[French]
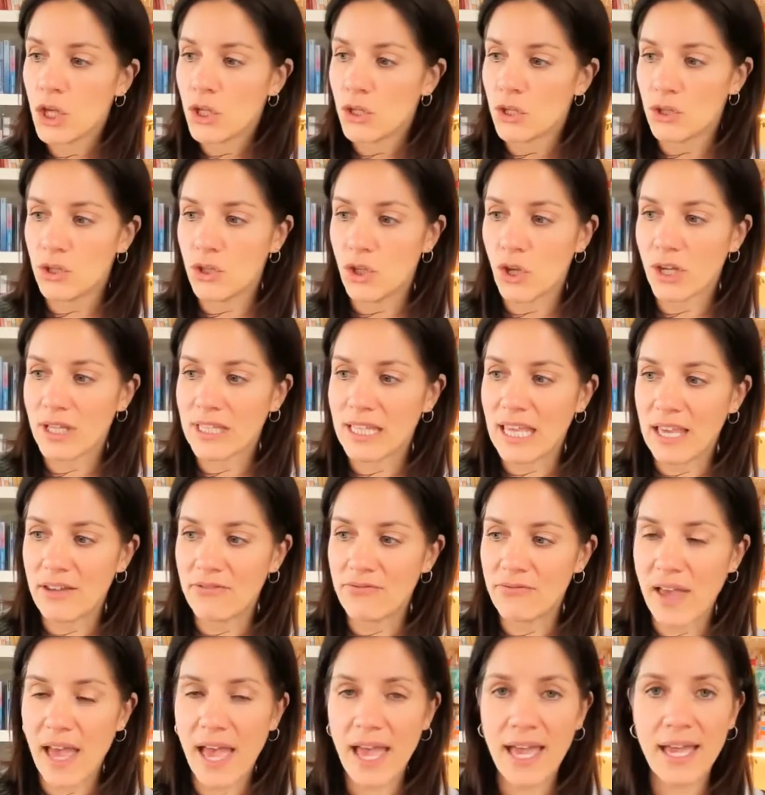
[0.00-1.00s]
Ne rien
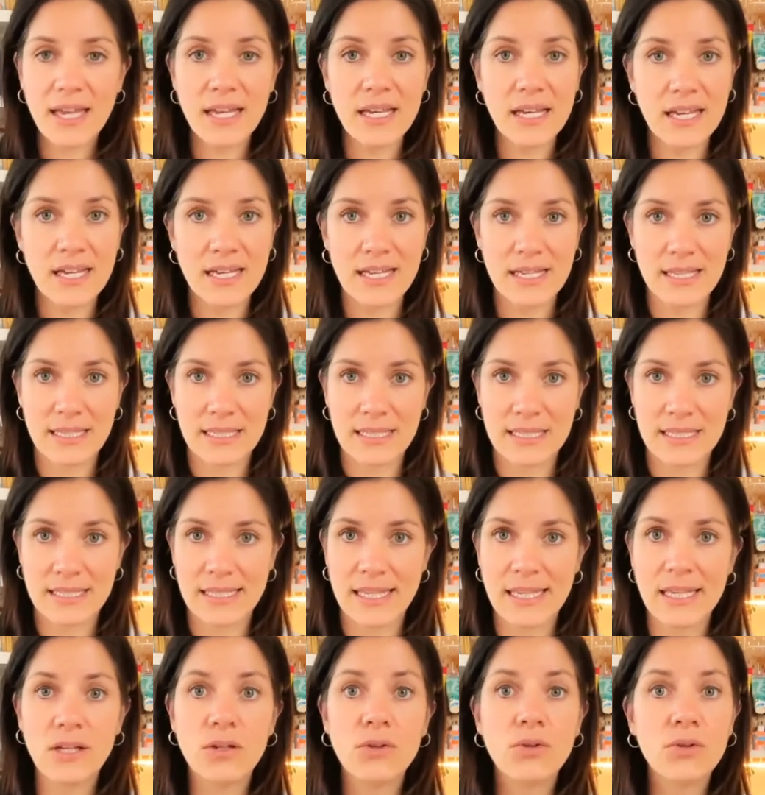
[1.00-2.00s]
faire,
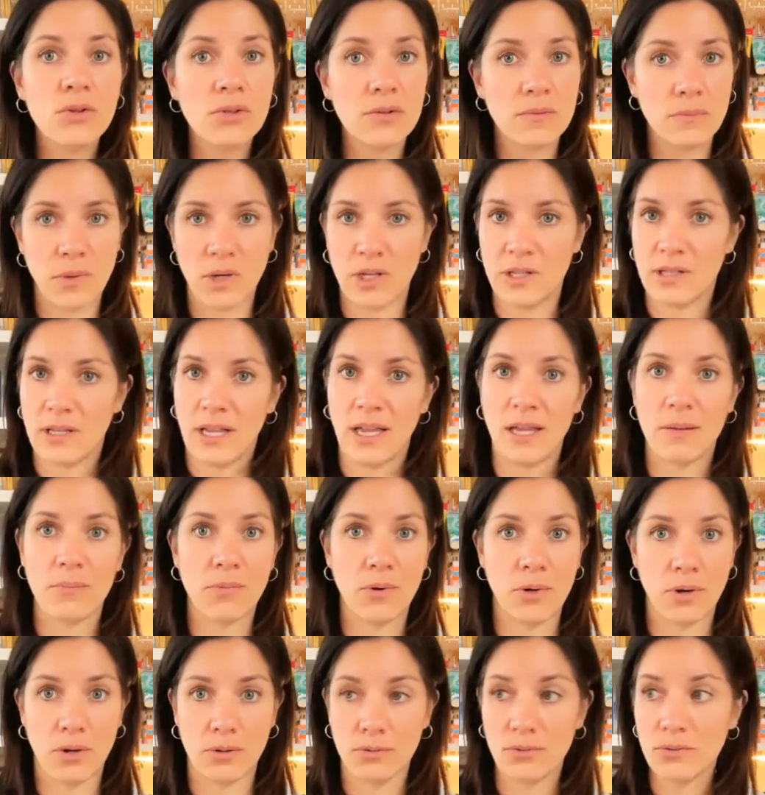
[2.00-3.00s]
c'est une bonne
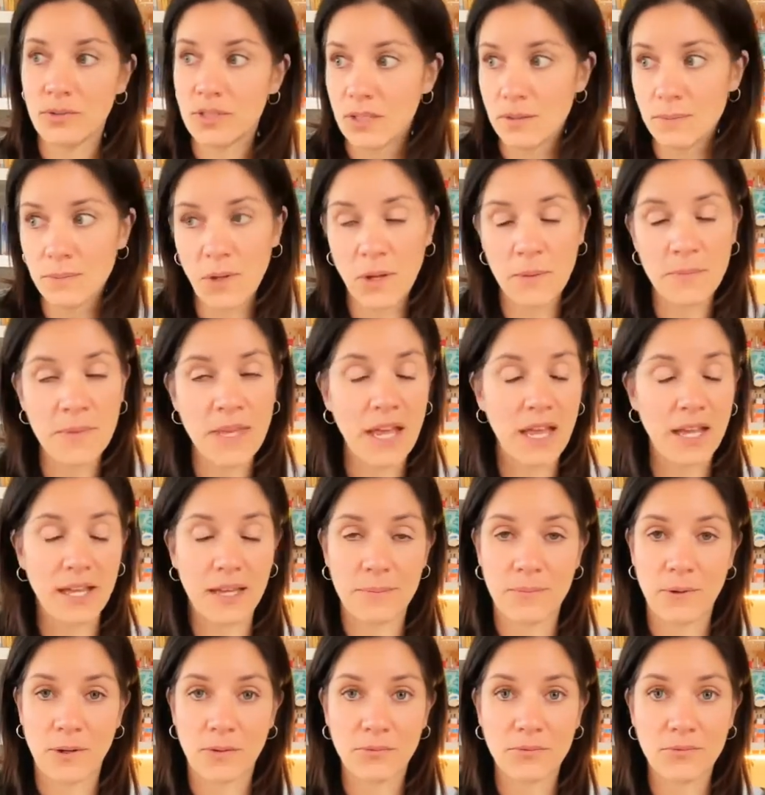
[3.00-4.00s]
réponse, une première
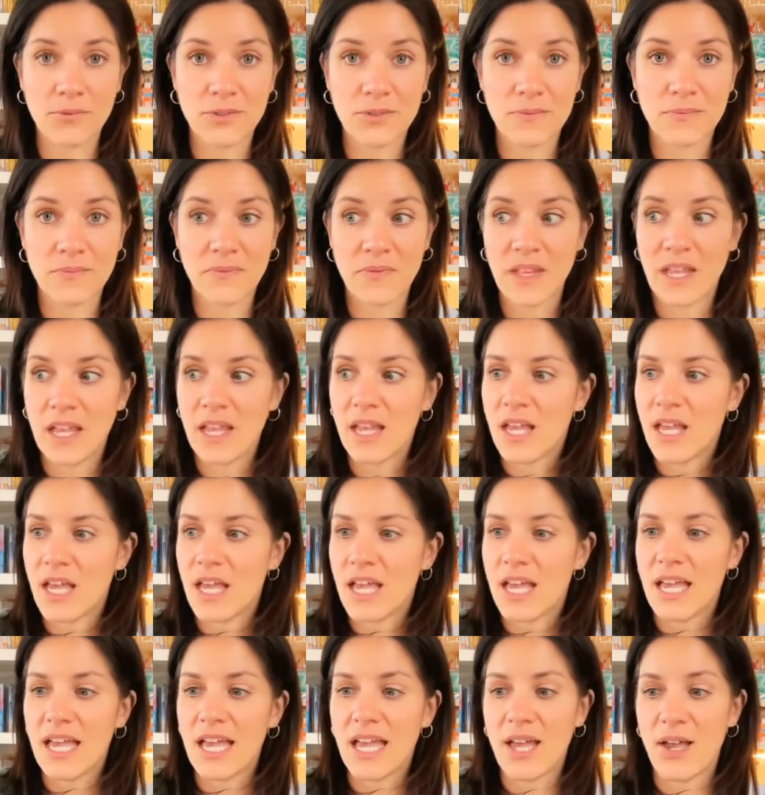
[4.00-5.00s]
réponse.
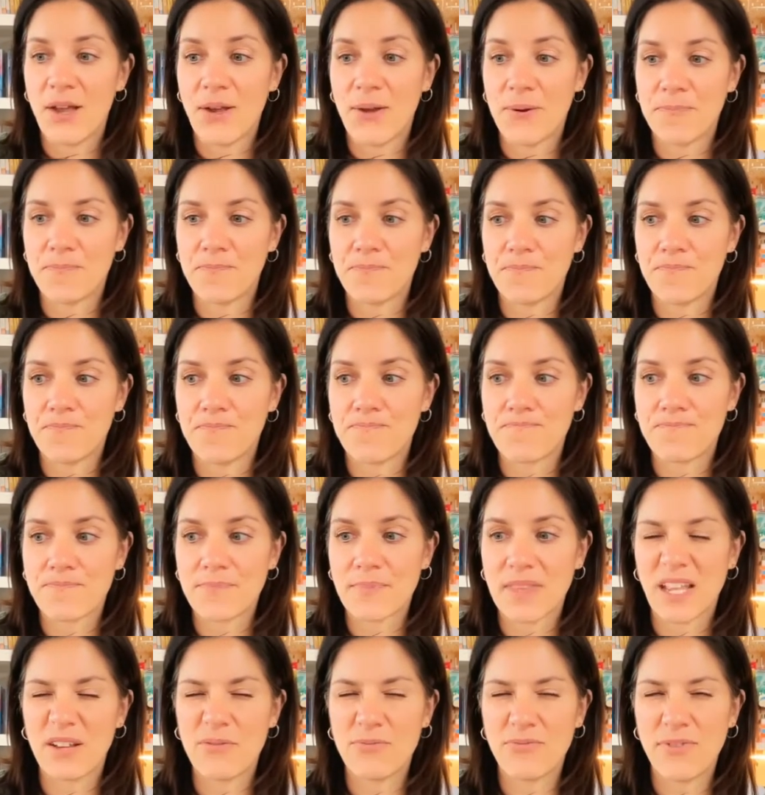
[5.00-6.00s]
Euh,
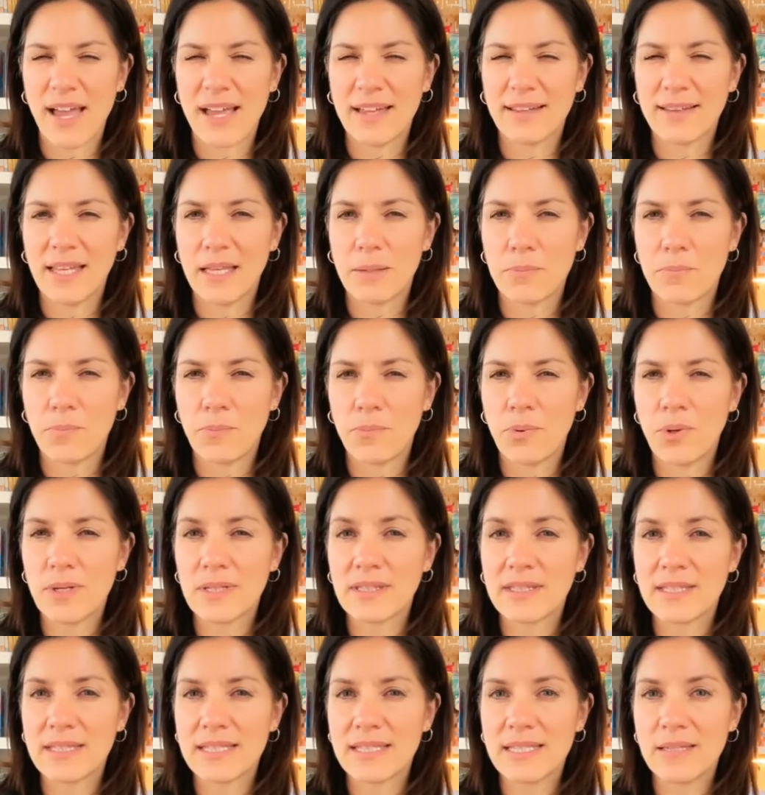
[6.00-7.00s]
faire des
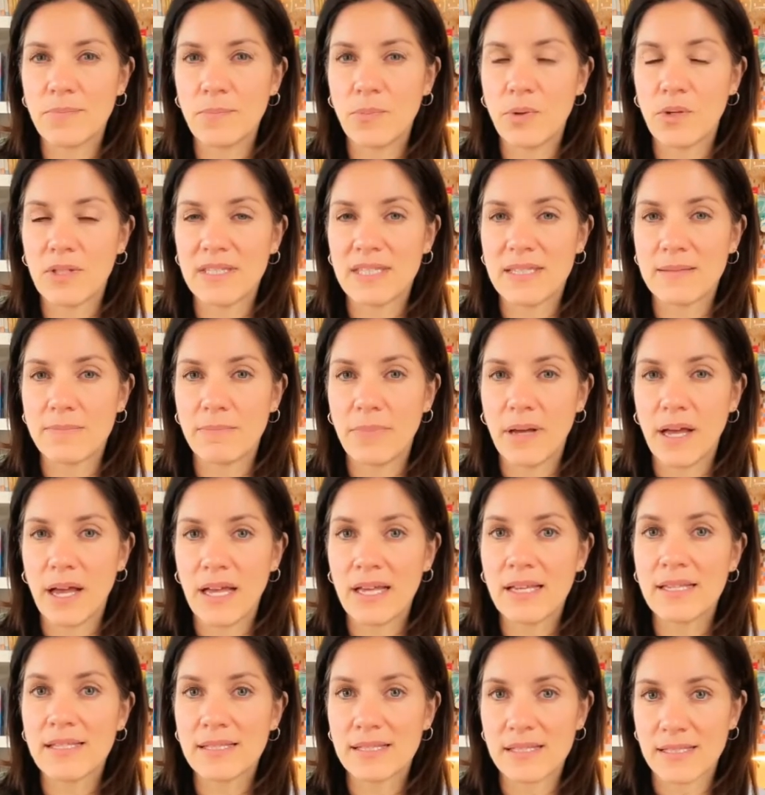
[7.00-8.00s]
petits, petits
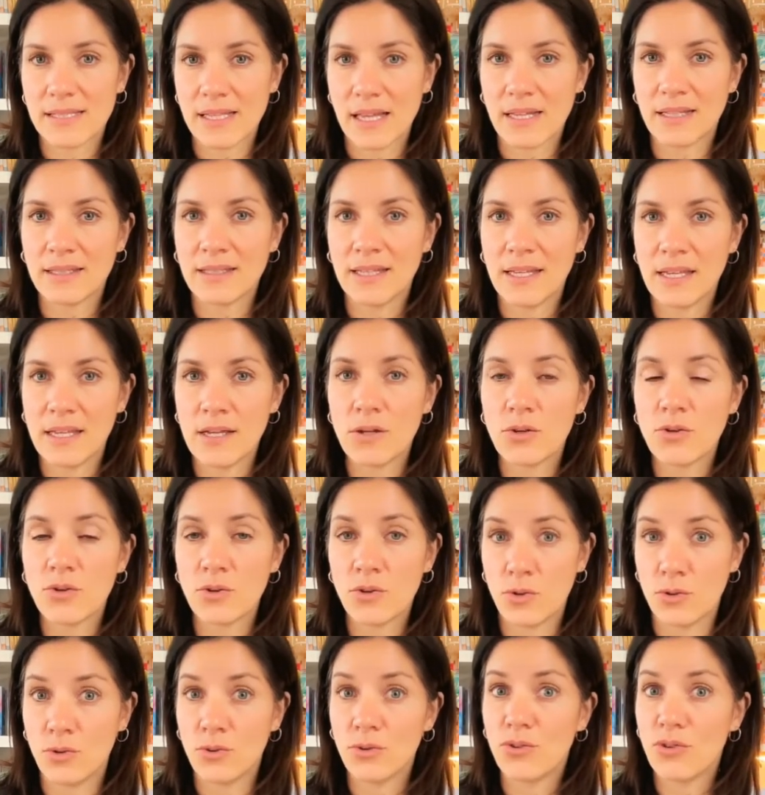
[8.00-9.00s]
pas, c'en est
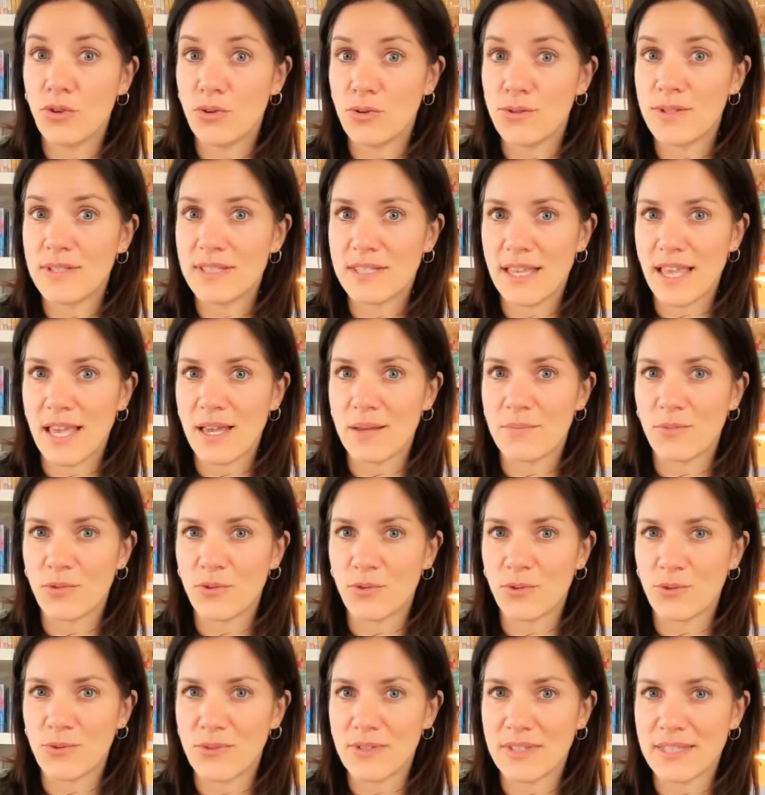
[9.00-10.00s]
une deuxième
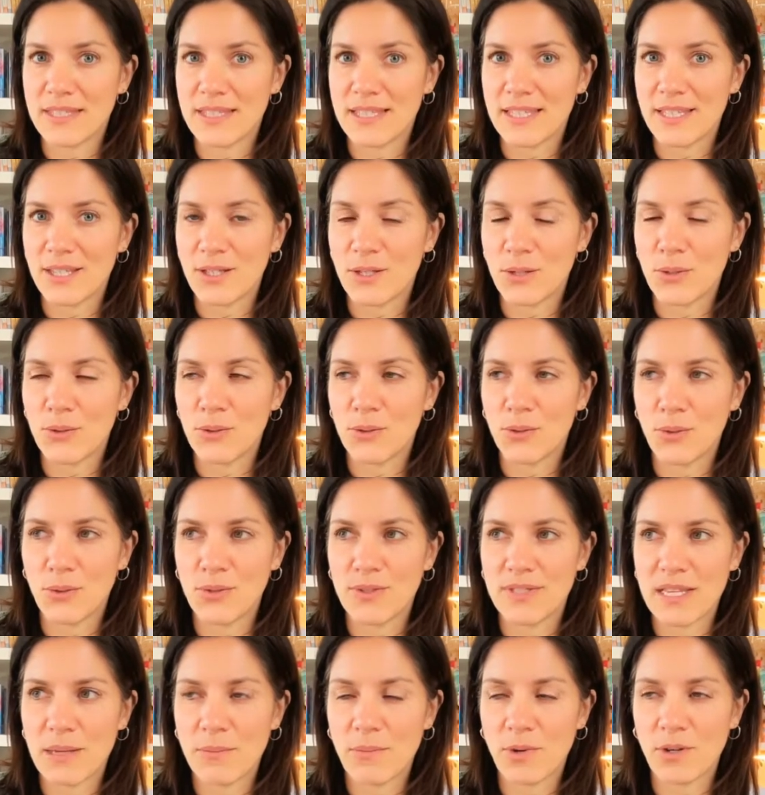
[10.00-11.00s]
aussi, une
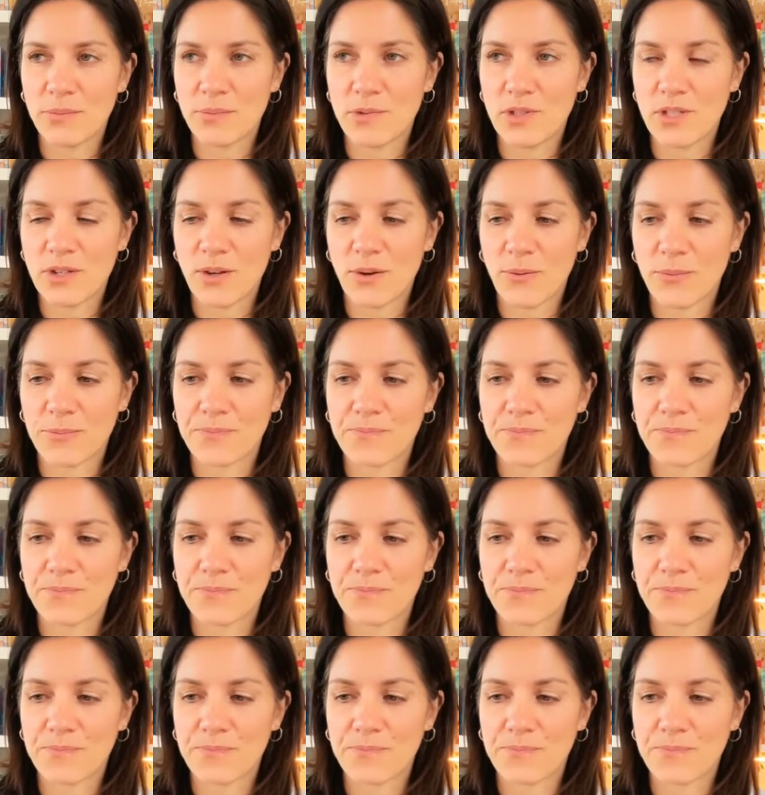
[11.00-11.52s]
deuxième option.